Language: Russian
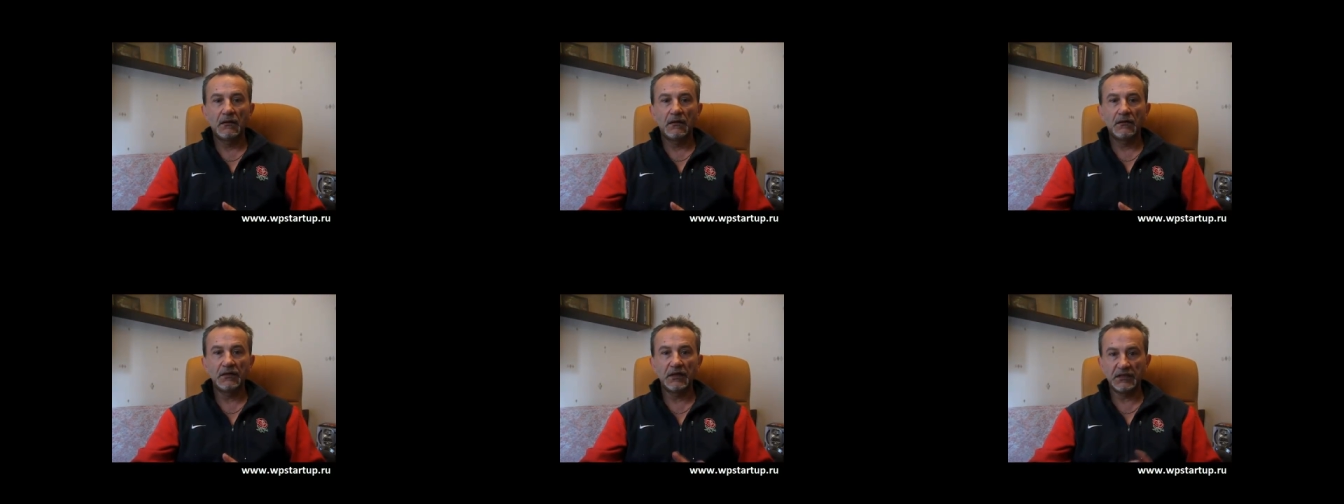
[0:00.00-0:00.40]

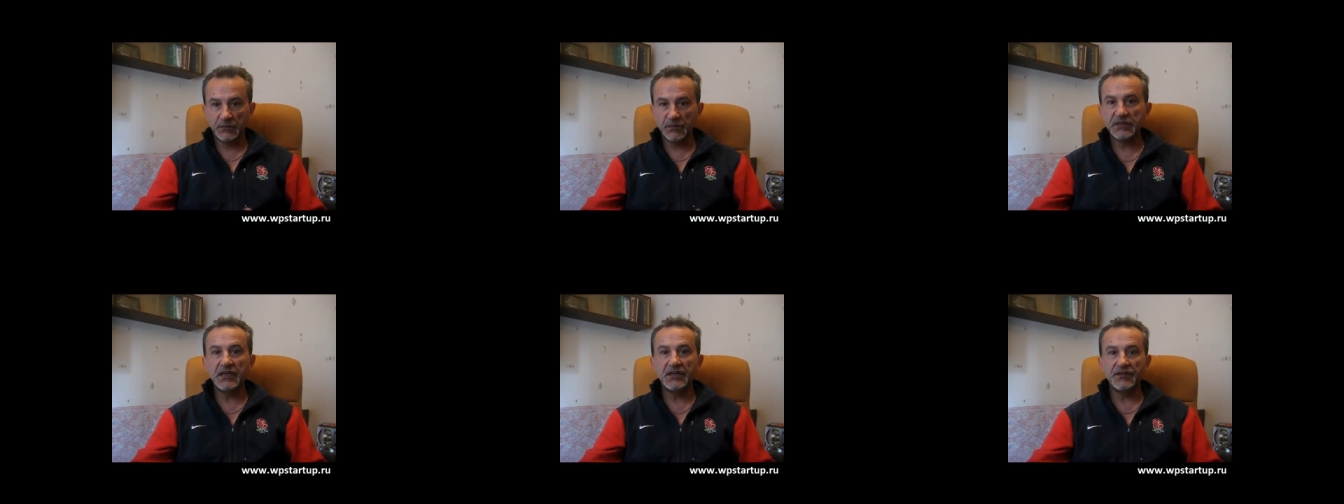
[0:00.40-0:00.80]
На этом
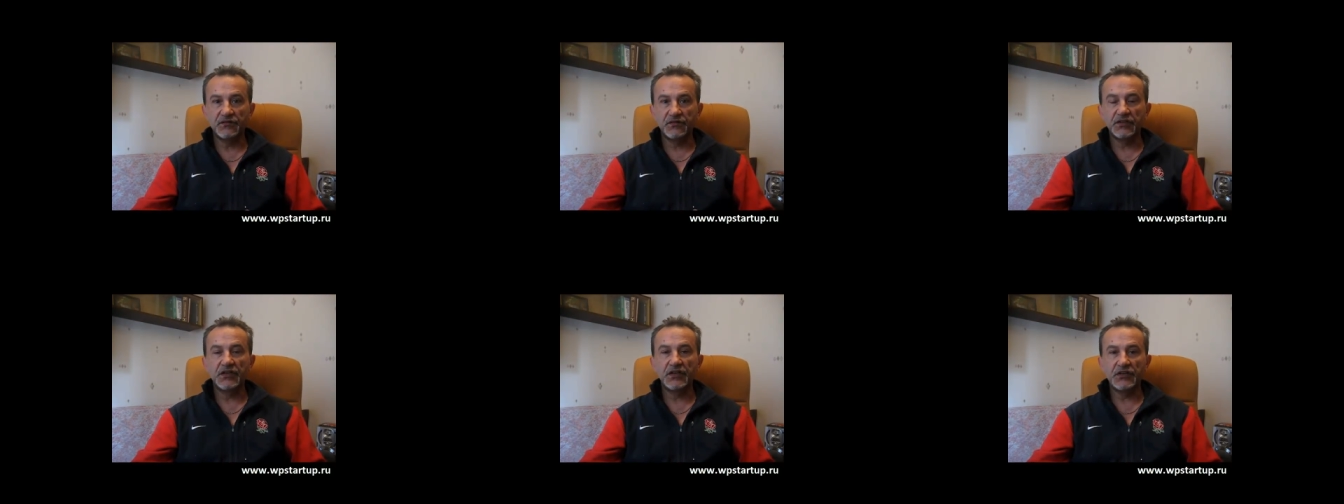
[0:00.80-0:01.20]
сайте
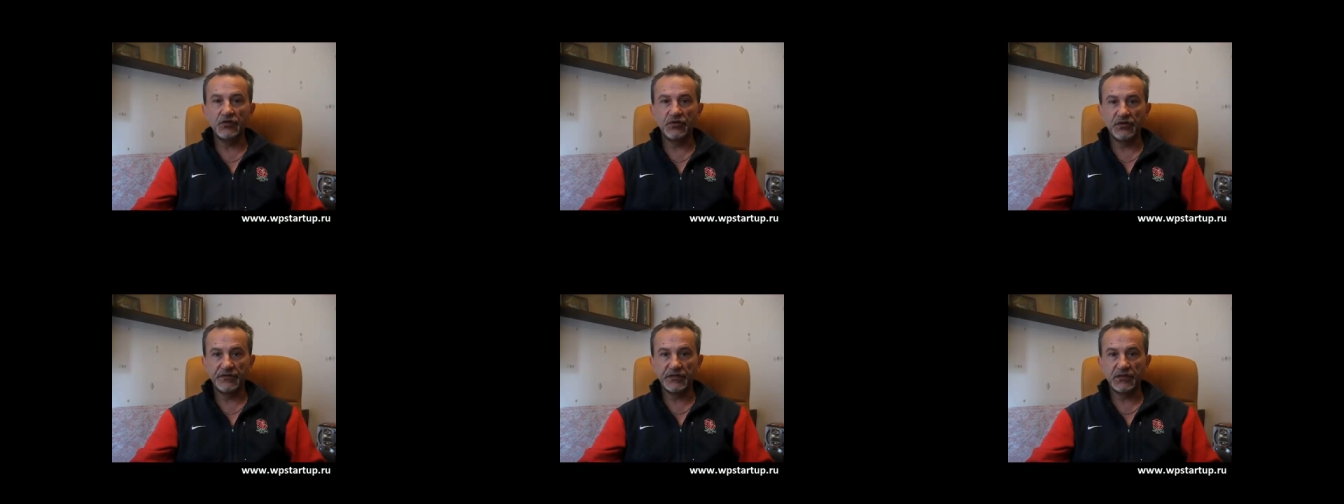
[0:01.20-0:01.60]
вы
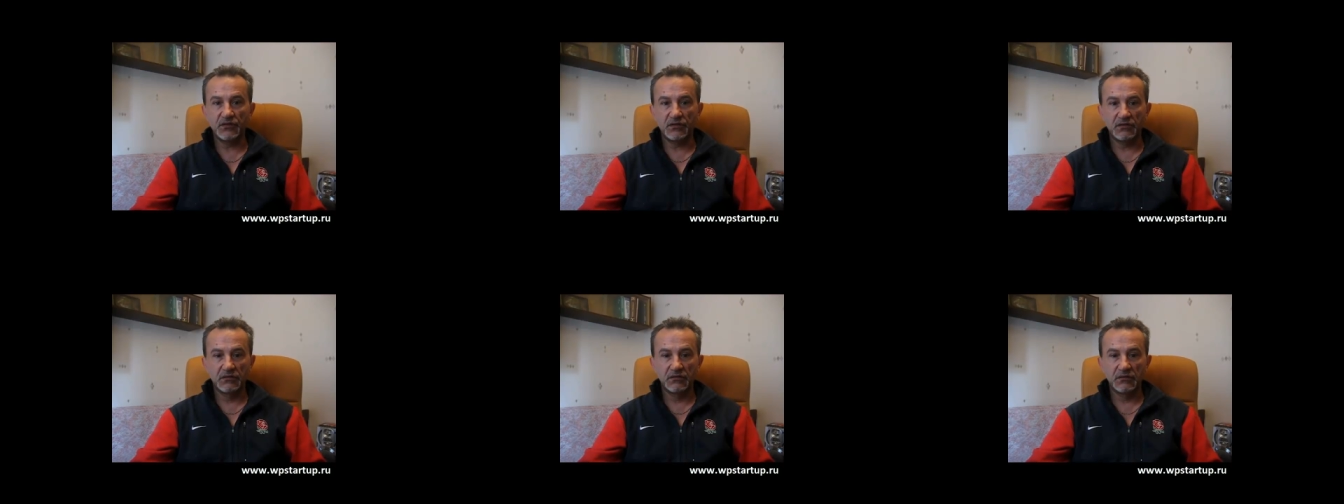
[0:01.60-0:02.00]
найдете все.
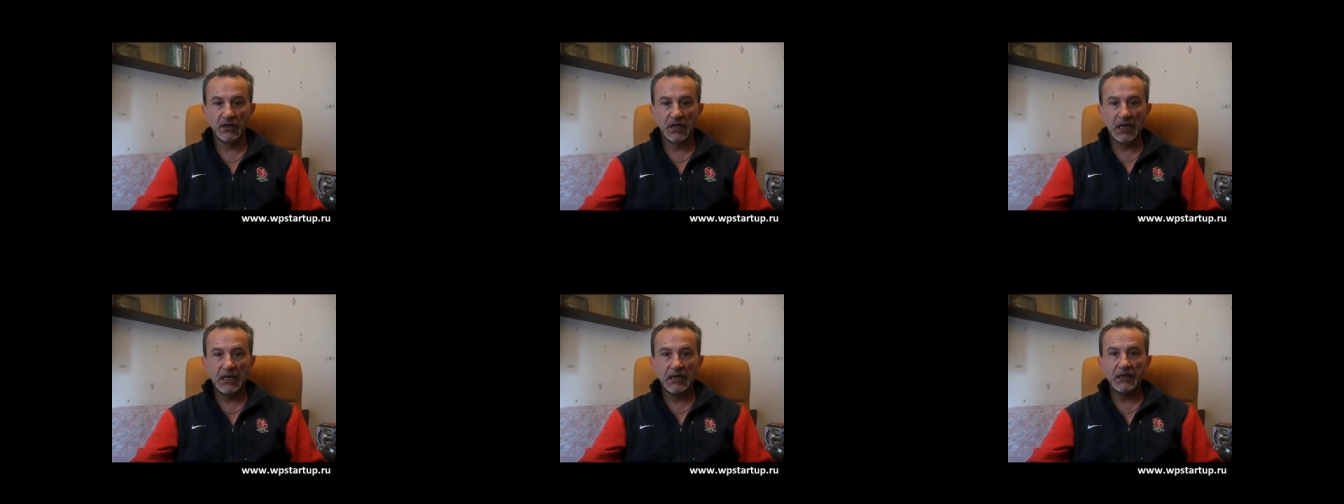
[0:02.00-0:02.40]

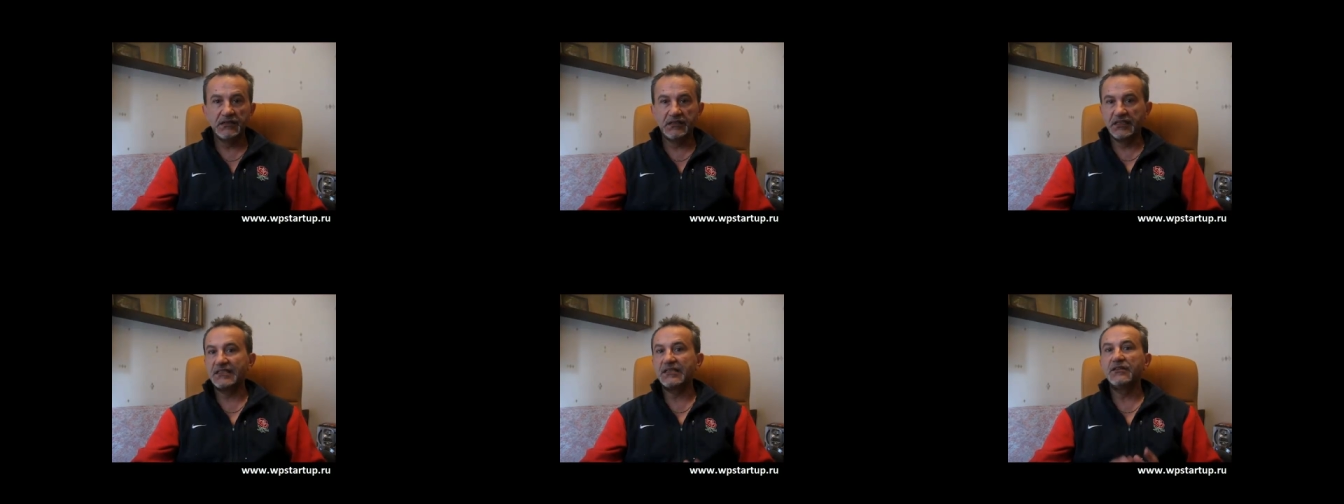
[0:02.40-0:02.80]

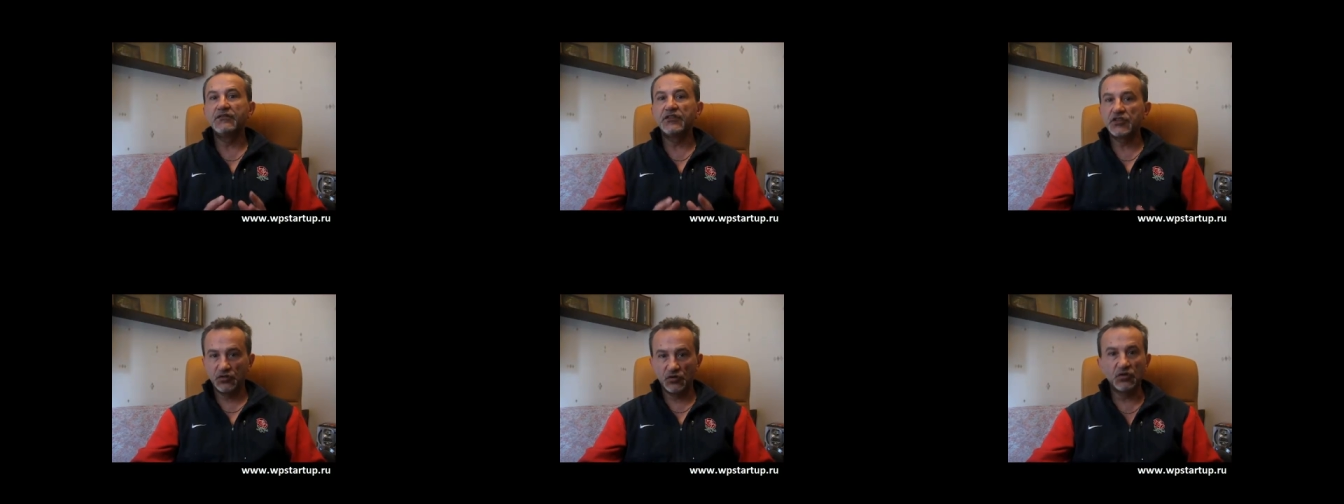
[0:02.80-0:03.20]
Если вы
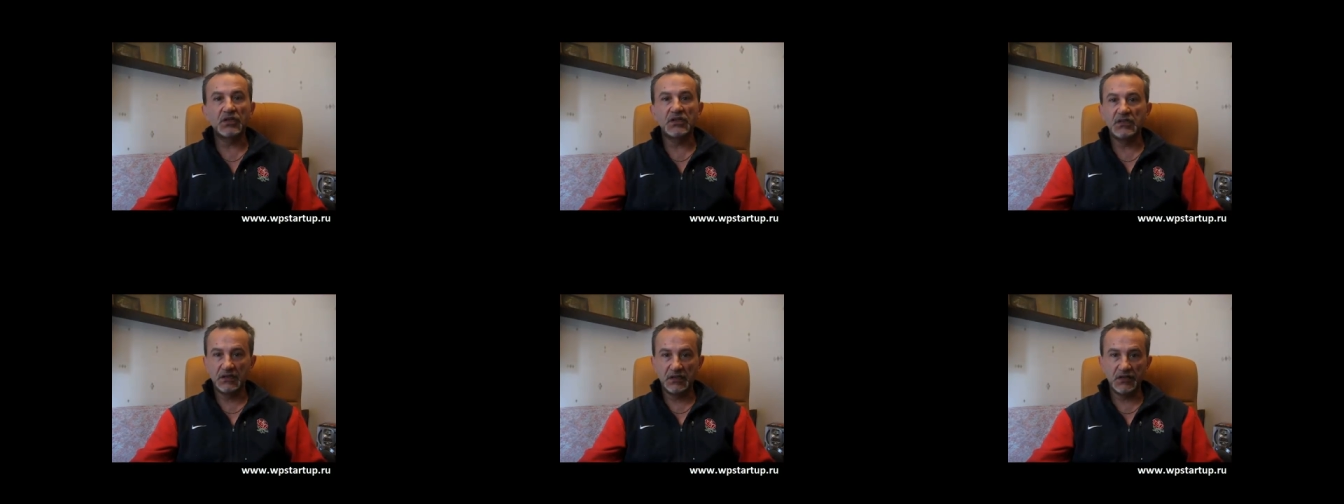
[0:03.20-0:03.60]
что-то
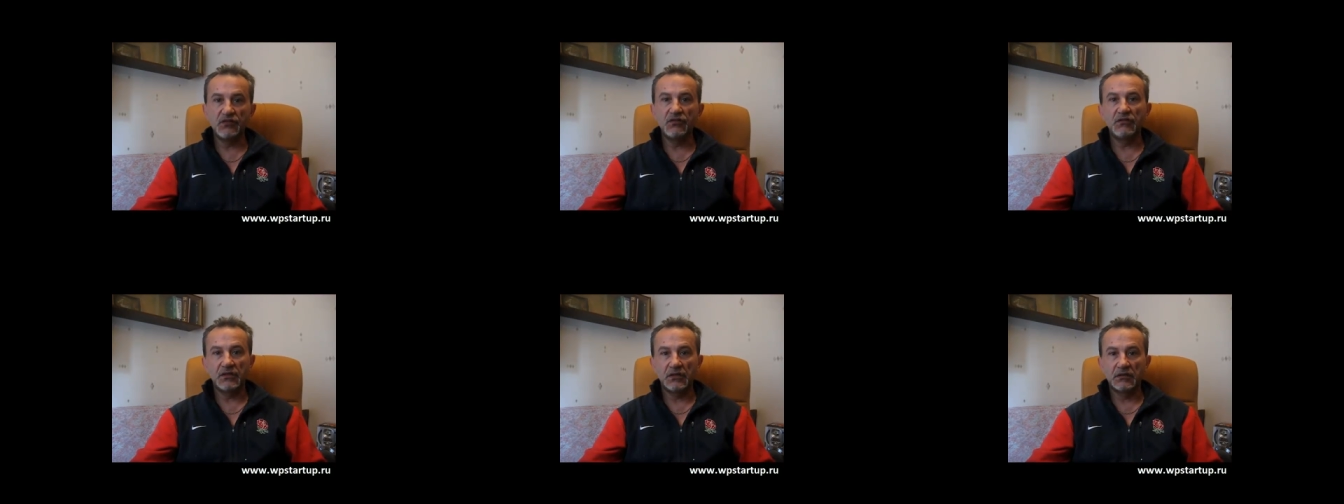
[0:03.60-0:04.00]
не
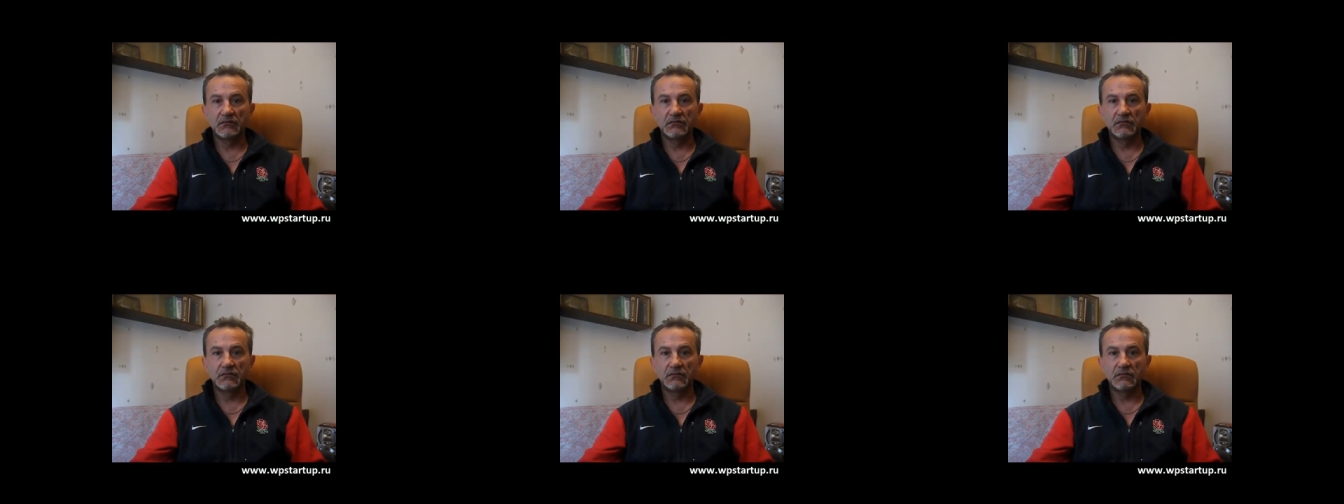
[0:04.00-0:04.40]
найдете,
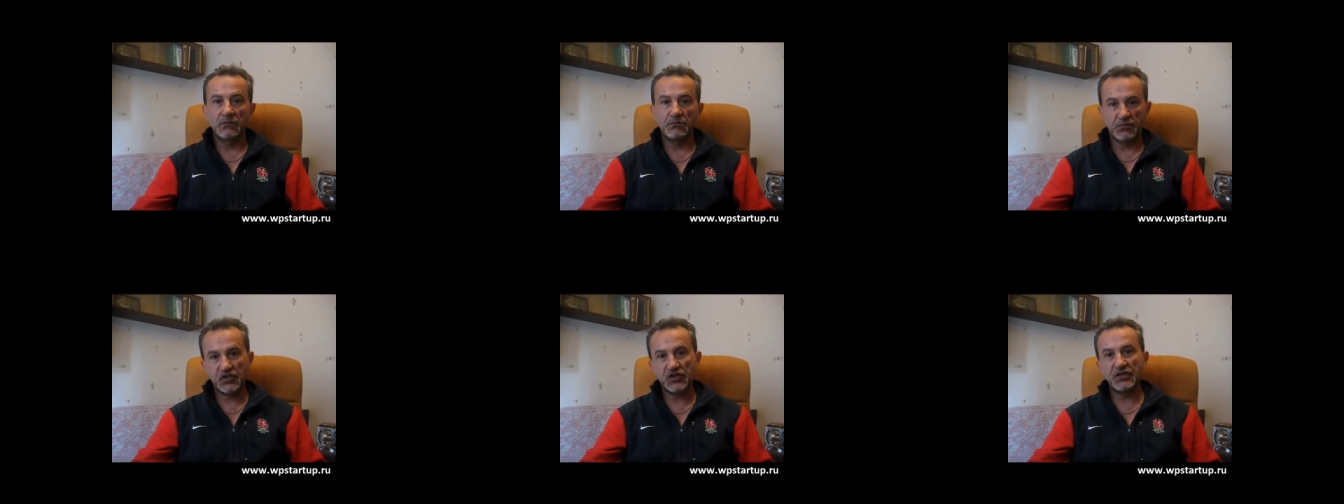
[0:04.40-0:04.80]

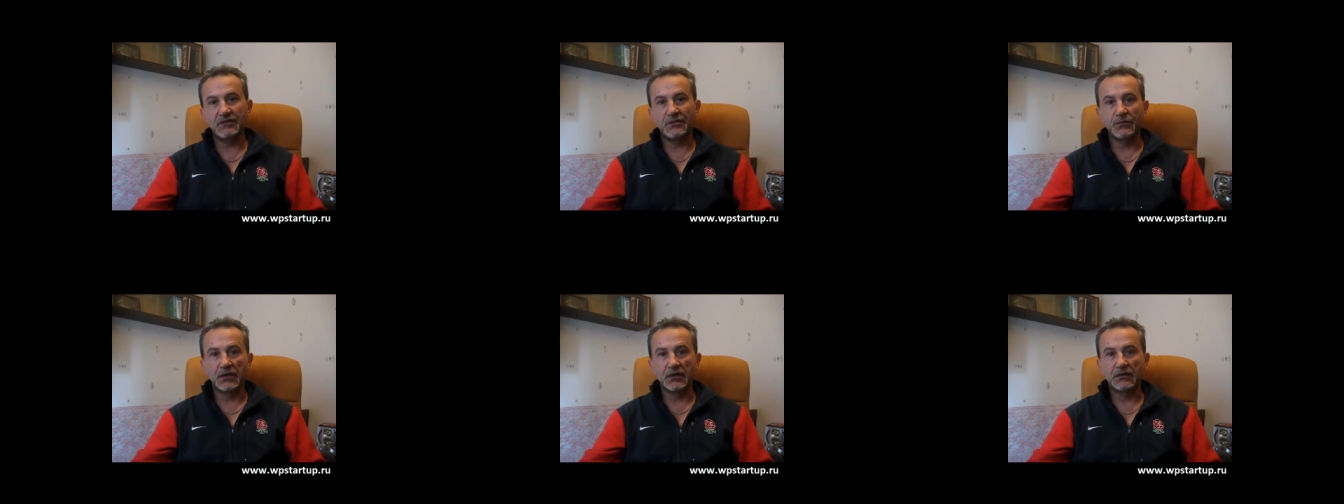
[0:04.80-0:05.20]
пишите
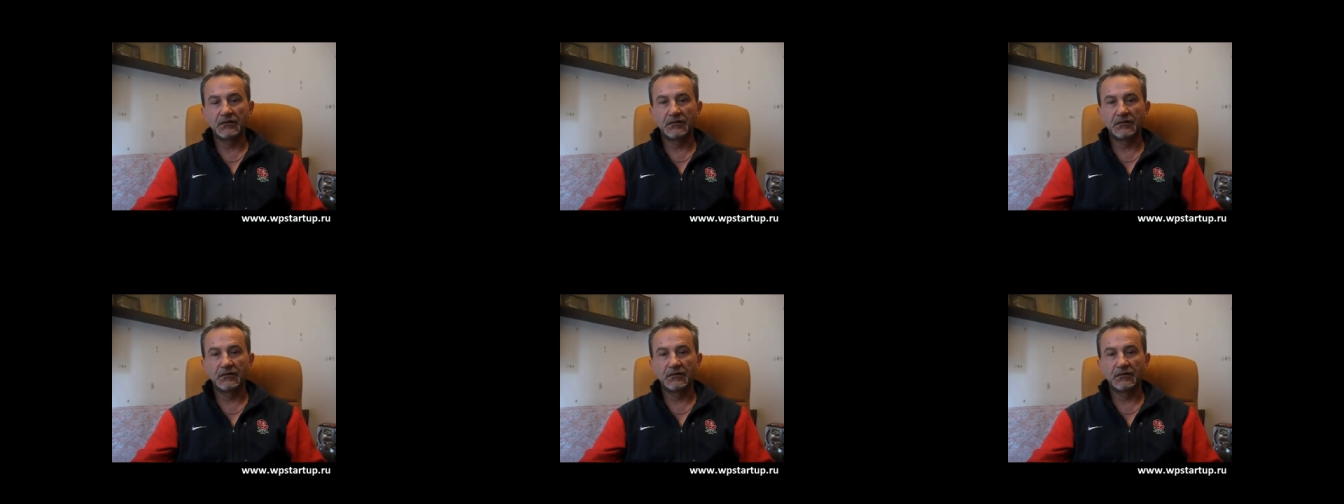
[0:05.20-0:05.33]
мне.